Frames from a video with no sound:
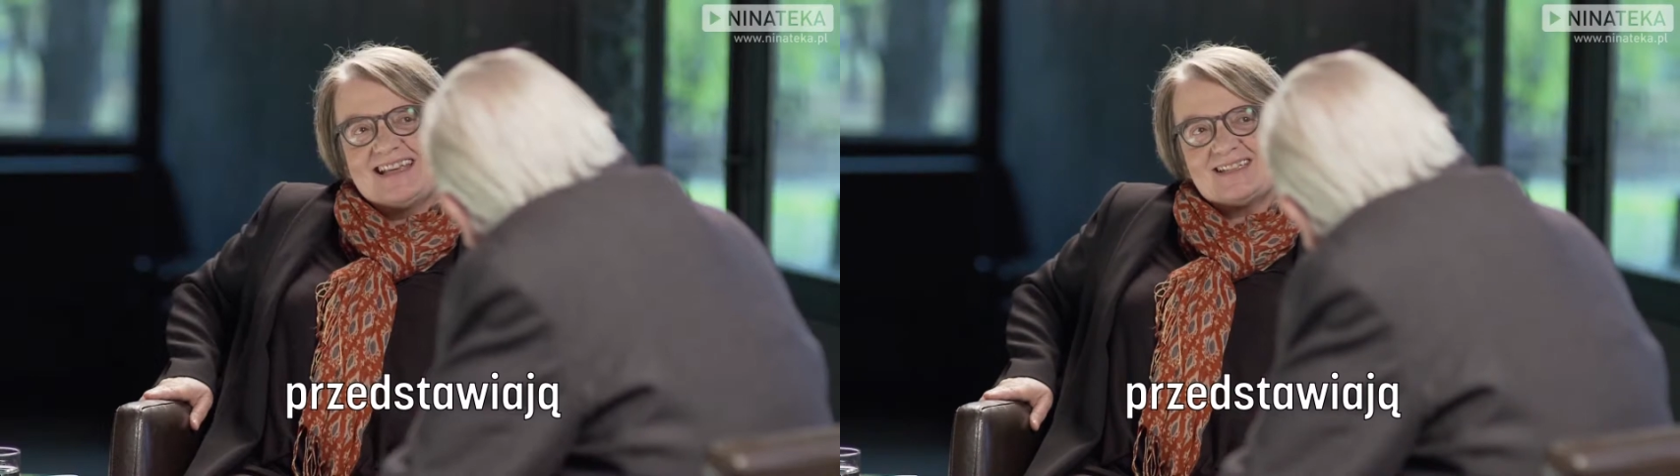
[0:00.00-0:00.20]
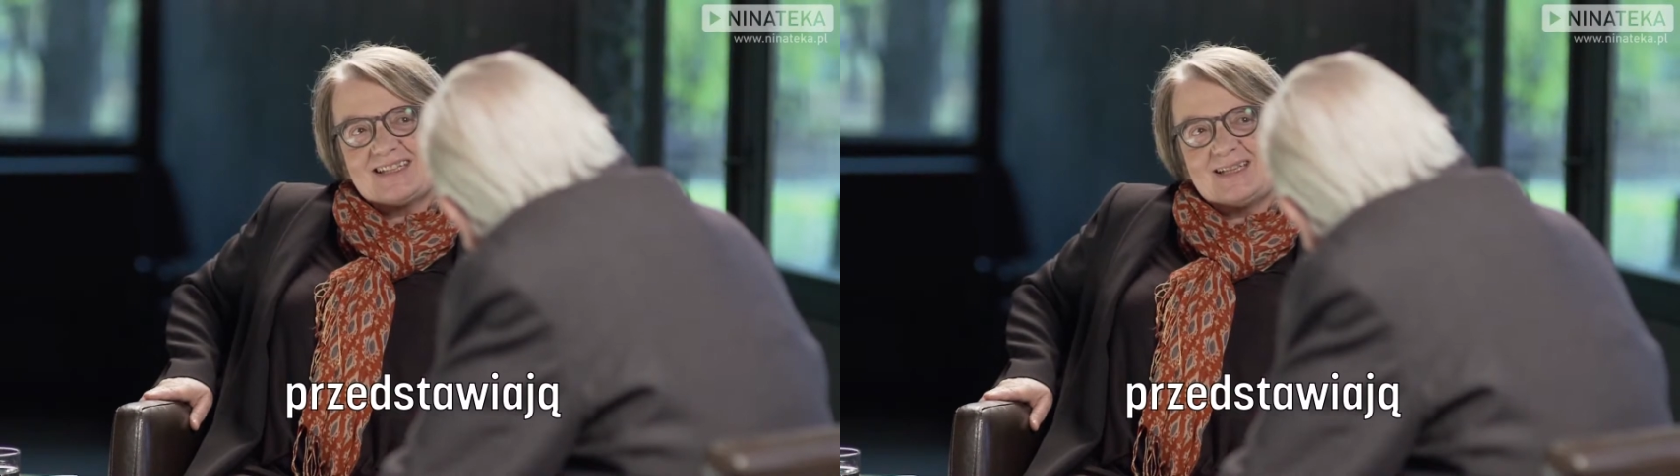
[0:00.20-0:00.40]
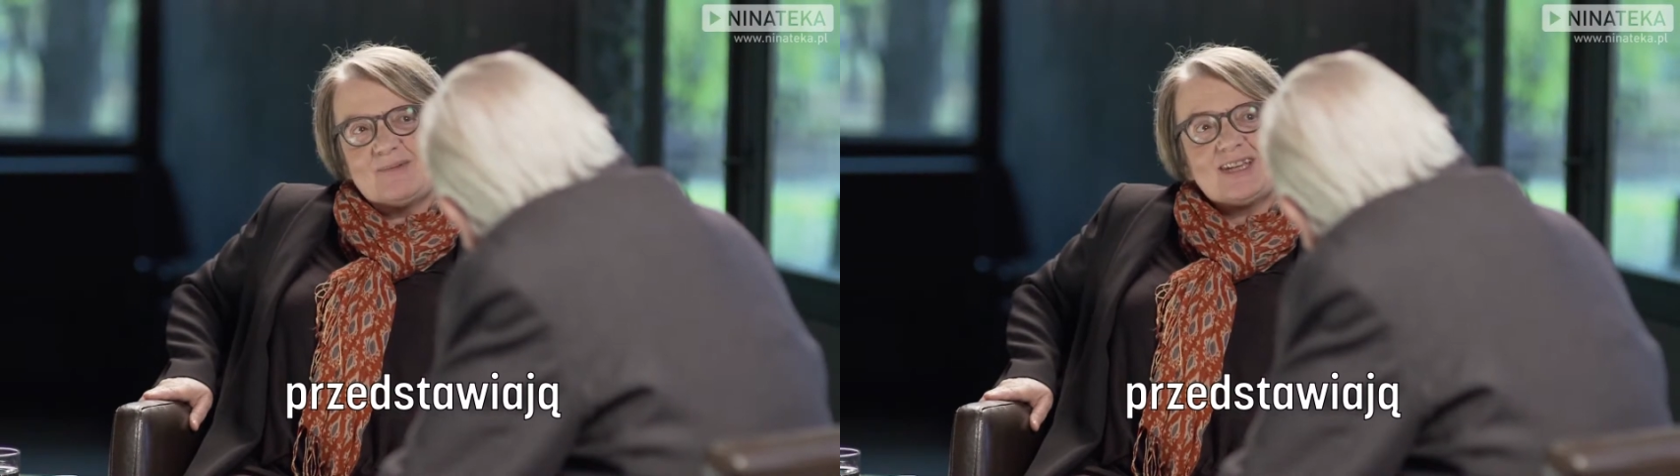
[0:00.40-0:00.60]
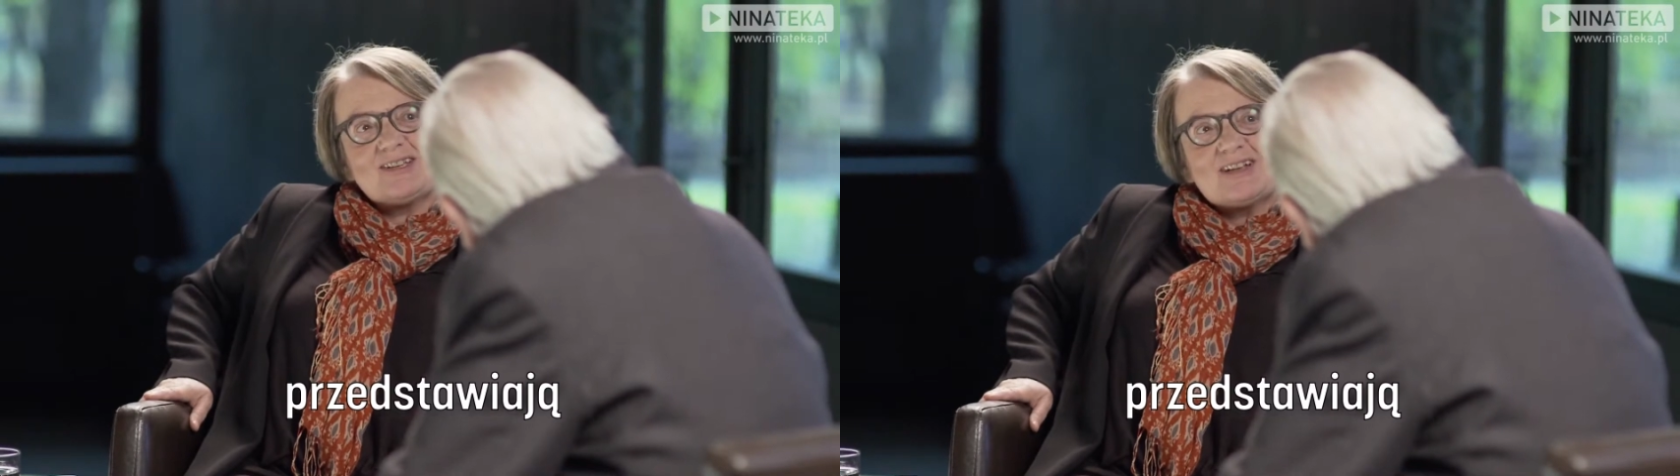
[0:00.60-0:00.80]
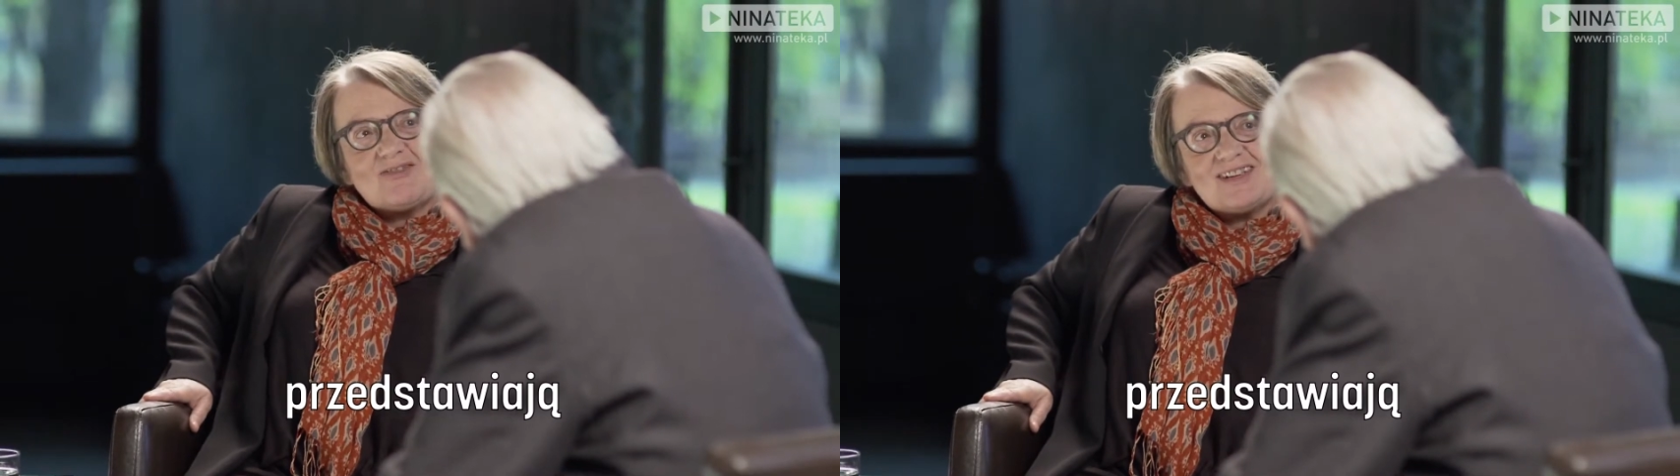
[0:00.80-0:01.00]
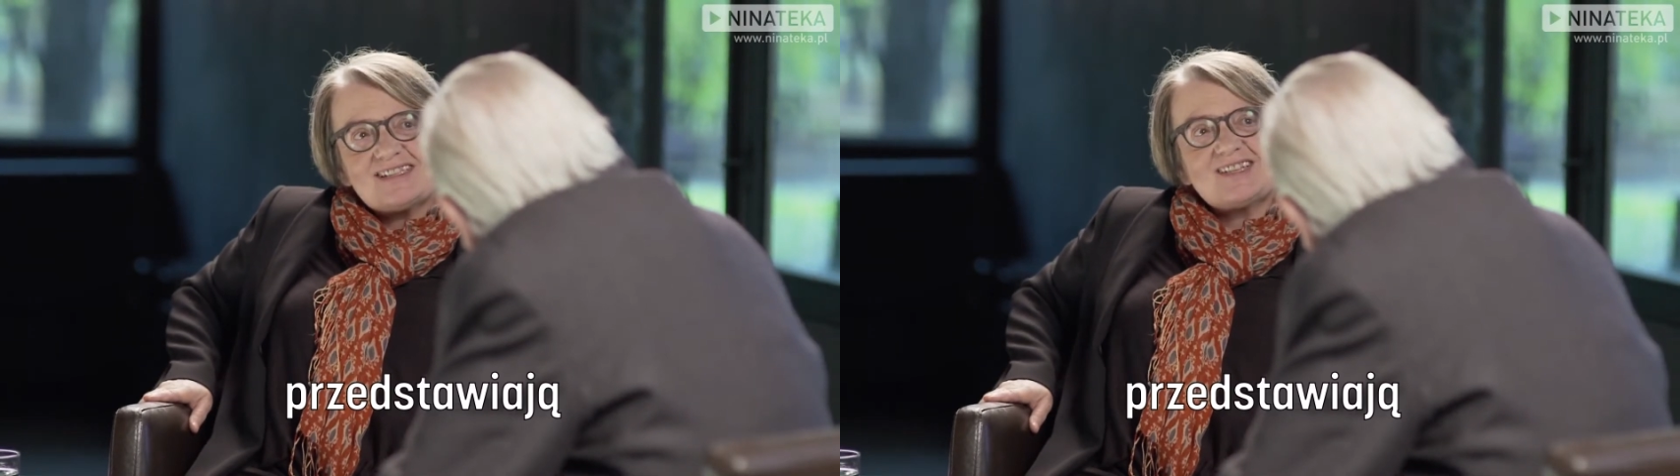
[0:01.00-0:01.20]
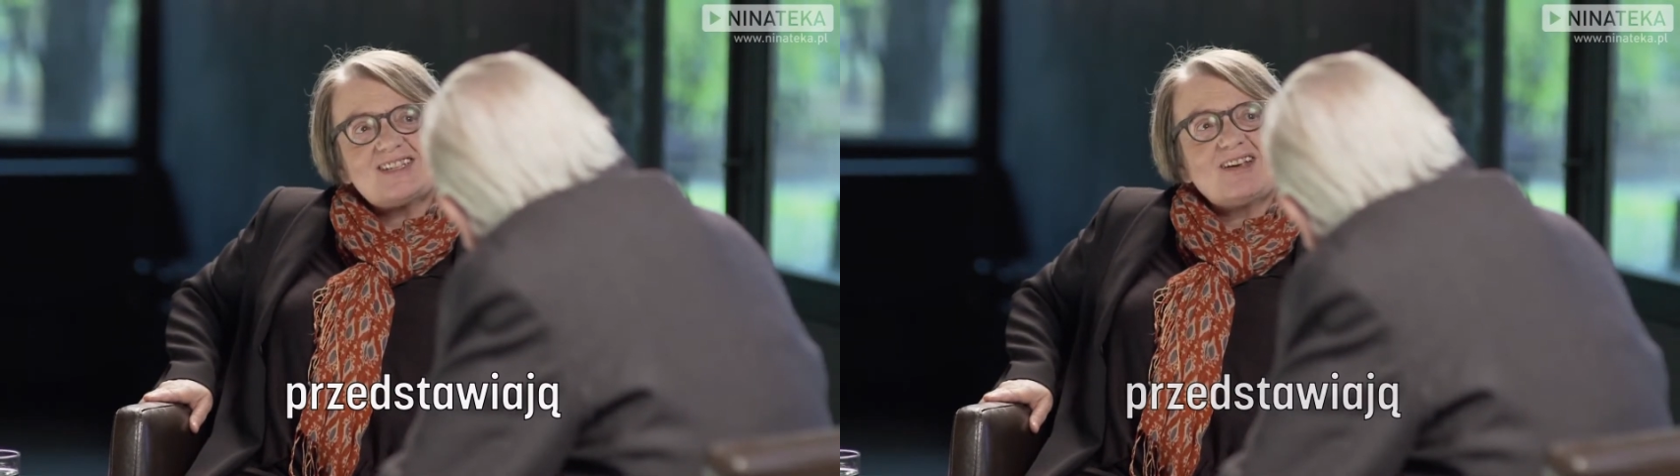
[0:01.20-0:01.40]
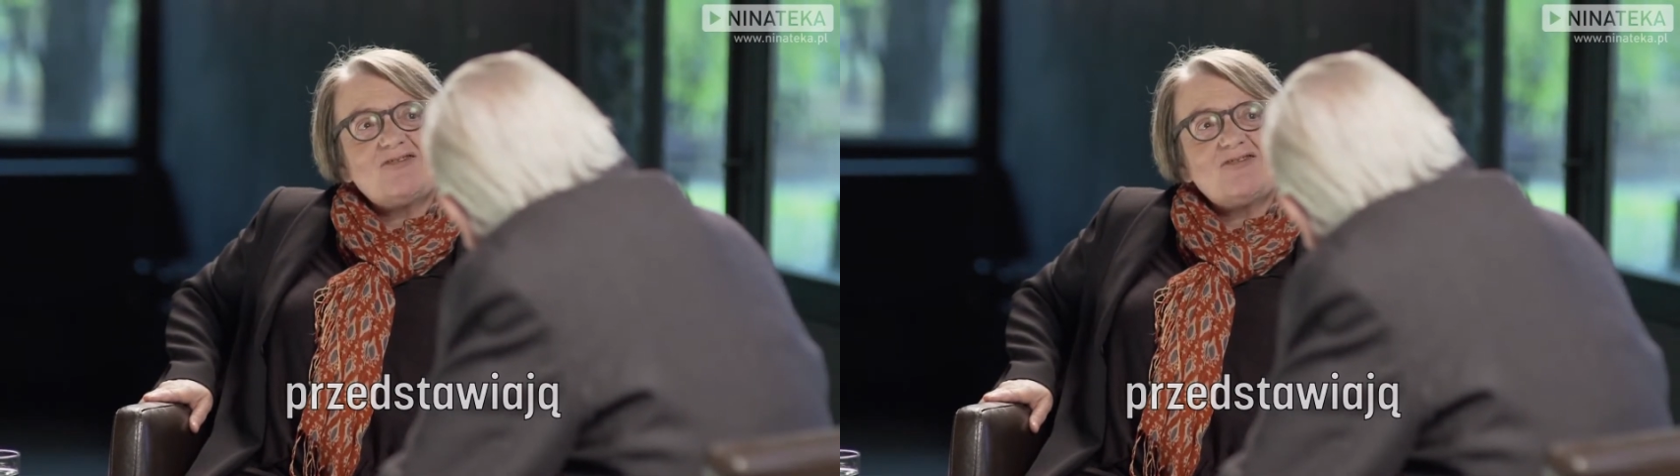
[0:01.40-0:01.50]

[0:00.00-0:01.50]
czy kinematografia jest aż